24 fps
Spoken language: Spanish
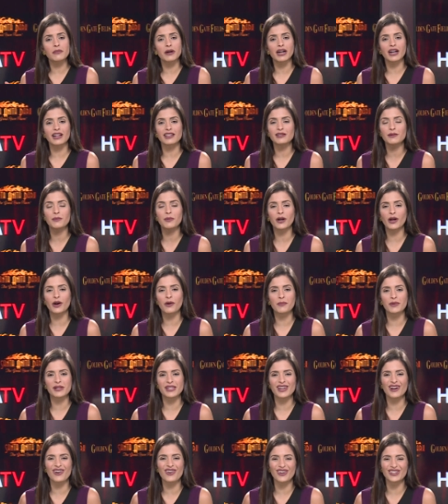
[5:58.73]
gracias por
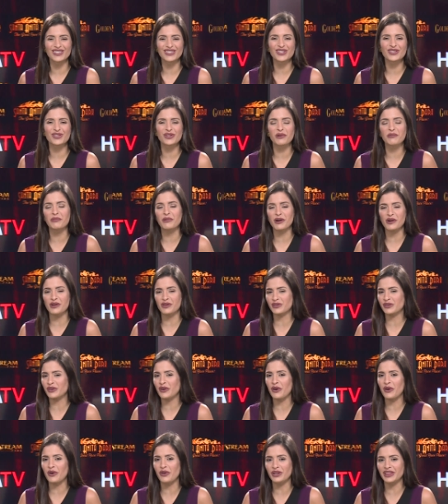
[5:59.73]
acompañarnos en este show de pronóstico
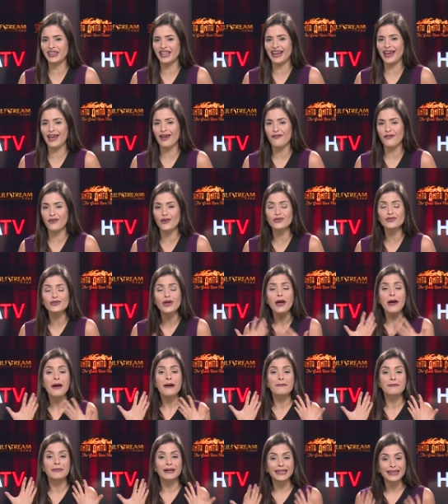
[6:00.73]
de Golden Gate Fuse.
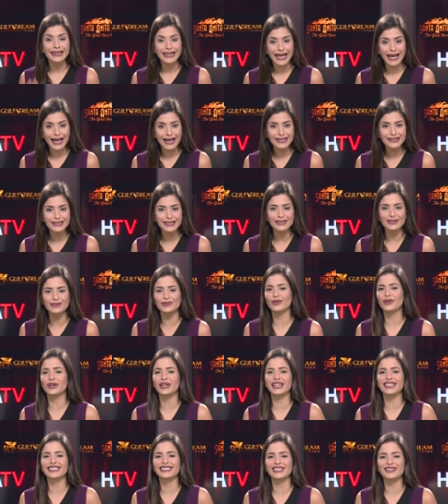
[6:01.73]
Manténganse en
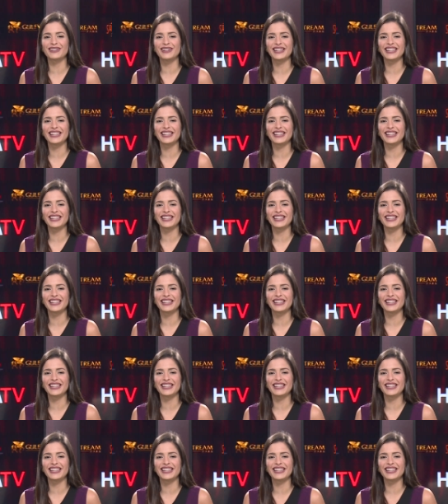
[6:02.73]
sintonía a través